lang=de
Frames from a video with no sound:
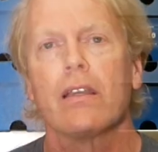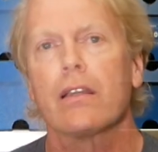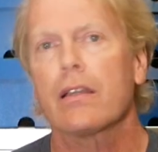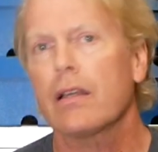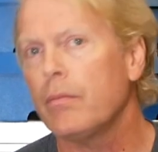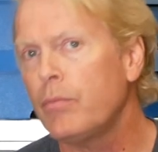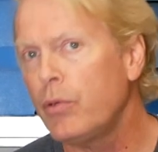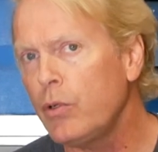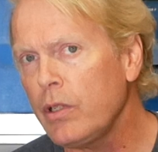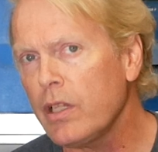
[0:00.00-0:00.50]

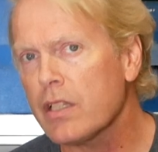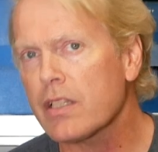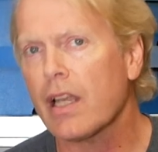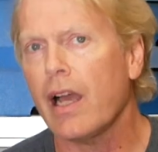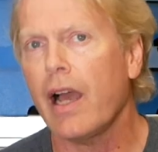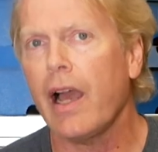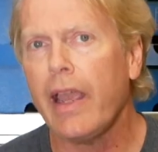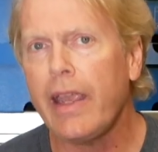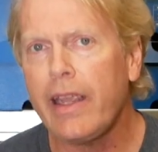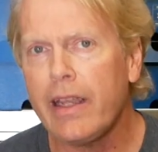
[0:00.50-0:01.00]
Carbon ist
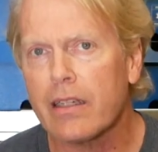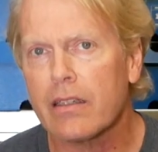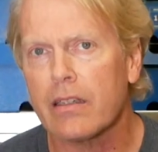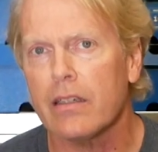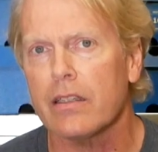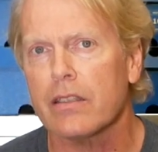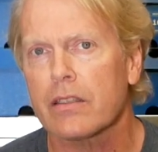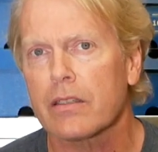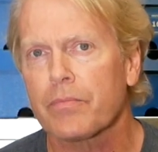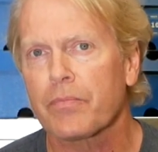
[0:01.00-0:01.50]

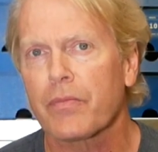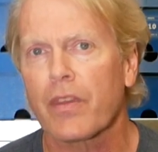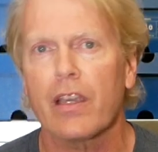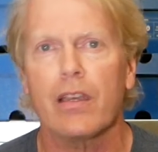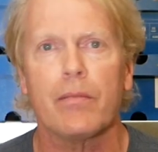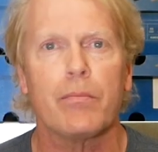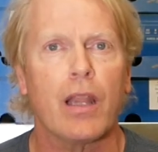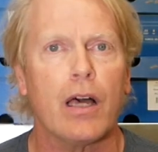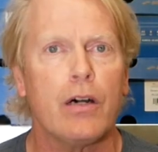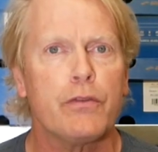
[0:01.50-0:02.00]
eigentlich
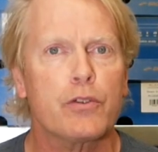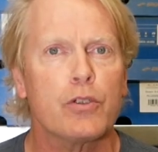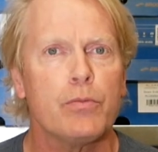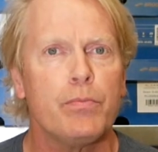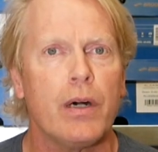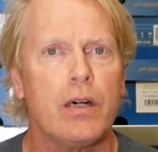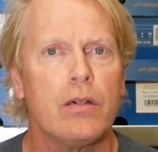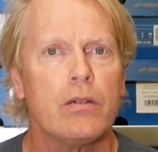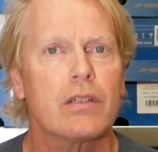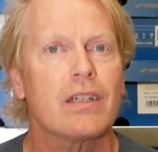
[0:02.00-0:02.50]
im
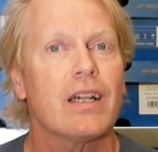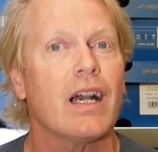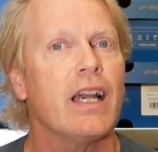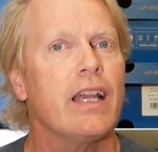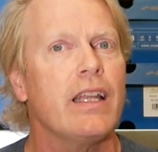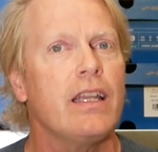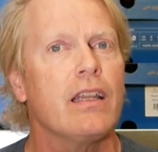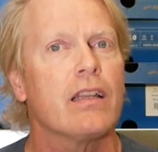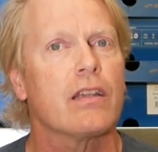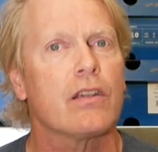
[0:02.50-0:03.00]
Laufschuhbau
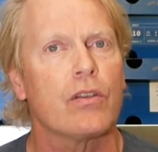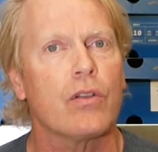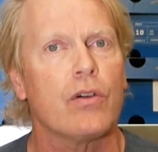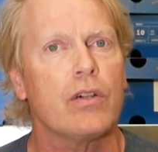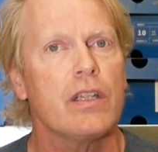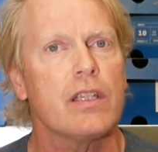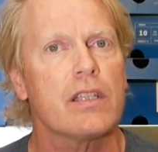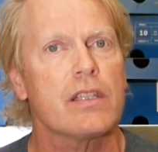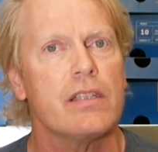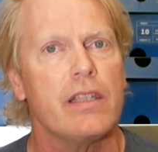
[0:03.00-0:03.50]
kein
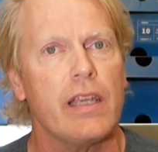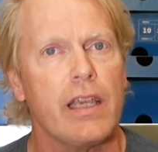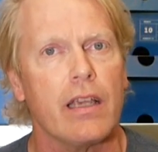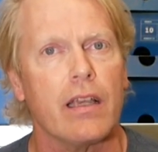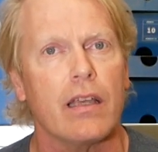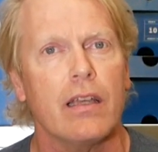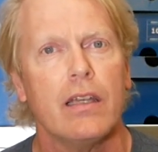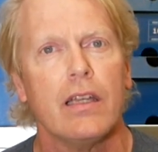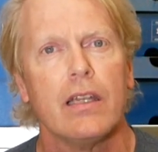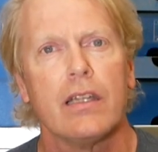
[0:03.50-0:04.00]
neues Ding.